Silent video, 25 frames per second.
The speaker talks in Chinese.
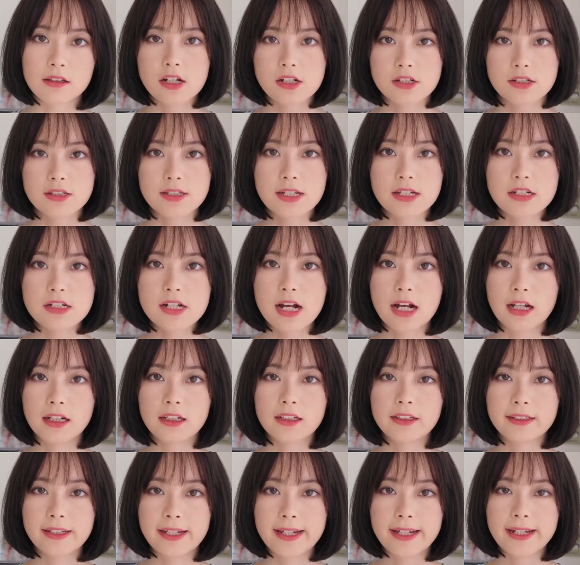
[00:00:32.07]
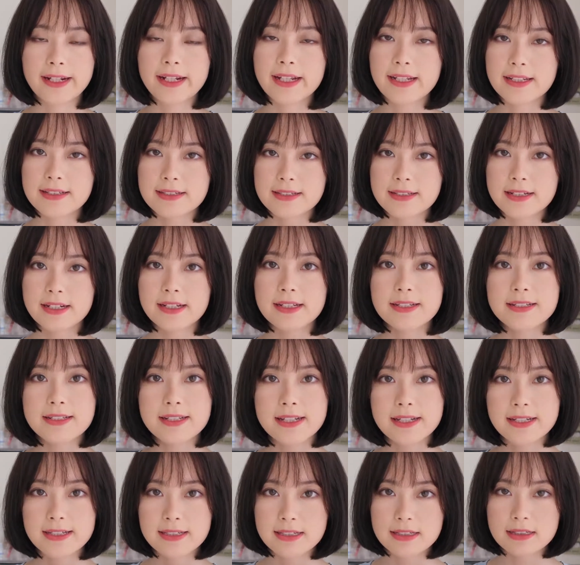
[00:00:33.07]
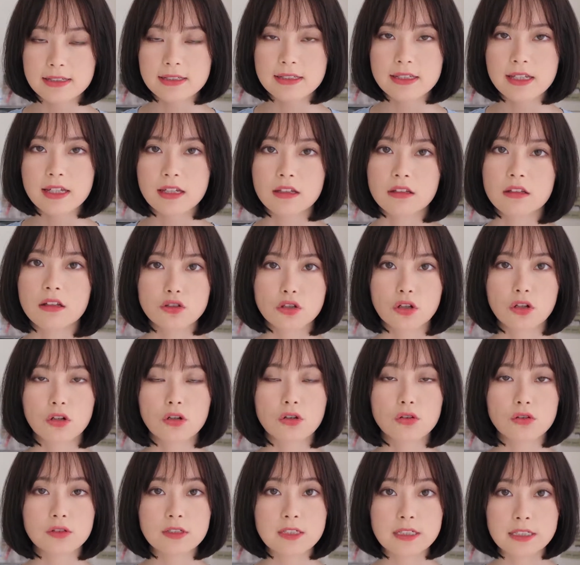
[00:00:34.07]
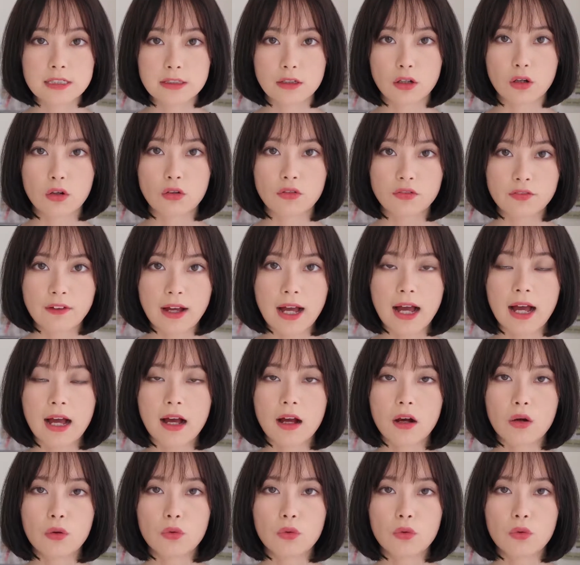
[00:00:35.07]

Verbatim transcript: 时间长了也累积了一些经验，从洗头发、